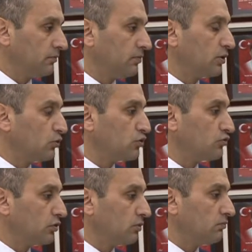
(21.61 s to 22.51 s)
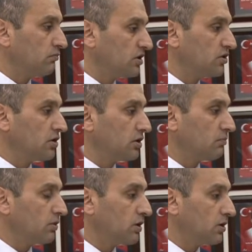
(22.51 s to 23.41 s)
Bir uzvun, bir
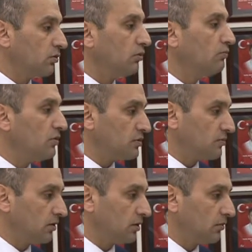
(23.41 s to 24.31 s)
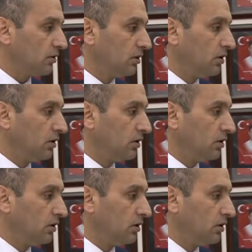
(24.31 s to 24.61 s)
canın bedeli 15 bin lira mı?